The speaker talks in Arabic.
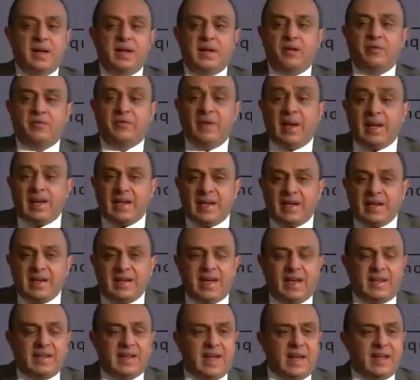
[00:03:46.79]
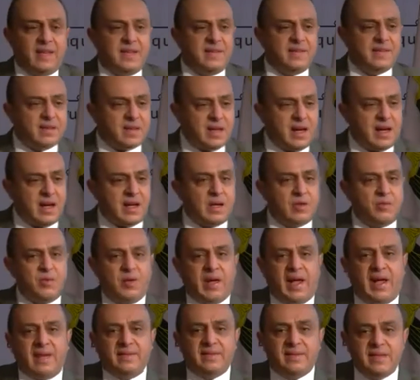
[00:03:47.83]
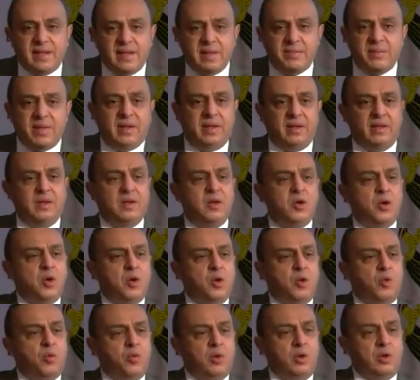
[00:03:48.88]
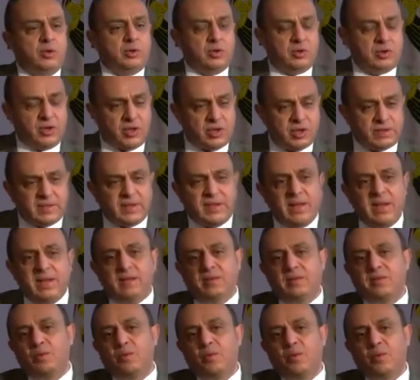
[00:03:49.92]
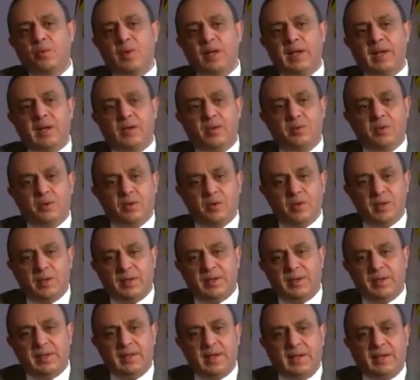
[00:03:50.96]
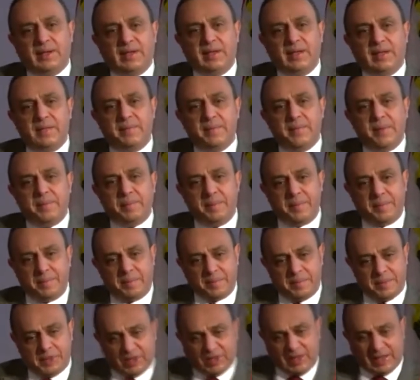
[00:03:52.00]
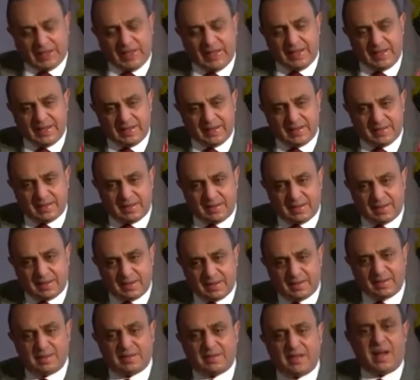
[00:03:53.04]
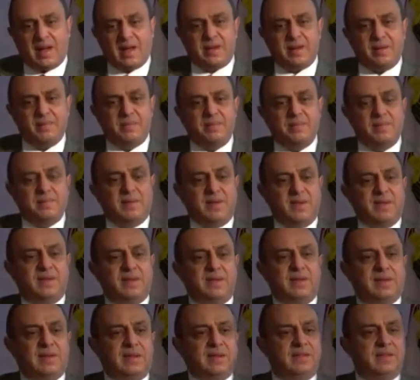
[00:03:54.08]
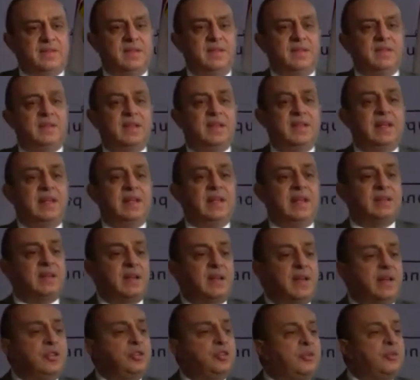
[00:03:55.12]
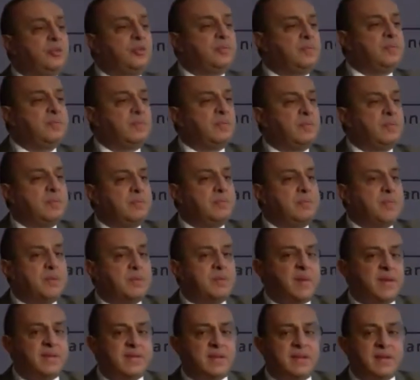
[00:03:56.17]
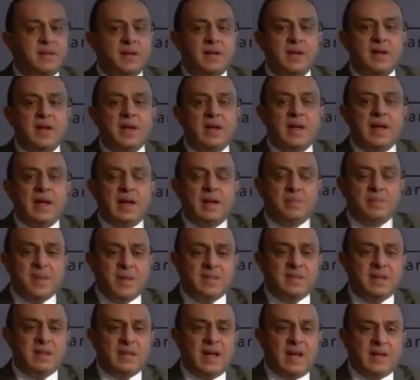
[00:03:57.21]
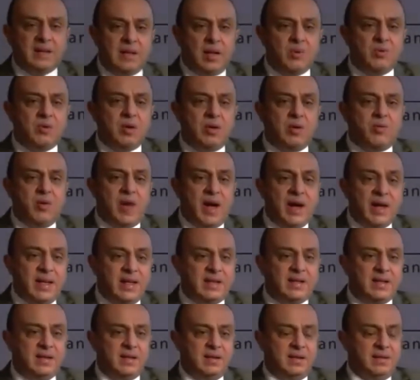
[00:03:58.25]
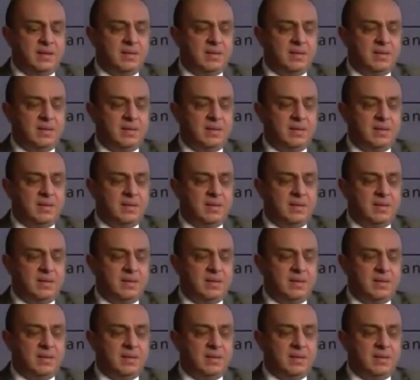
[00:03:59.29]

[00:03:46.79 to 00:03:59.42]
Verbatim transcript: فعلا يعني هالإصرار والعزيمة والتخطيط وال يعني بشكل صارم من السلطة السياسية للتقدم بمصر مصر الدولة الوحيدة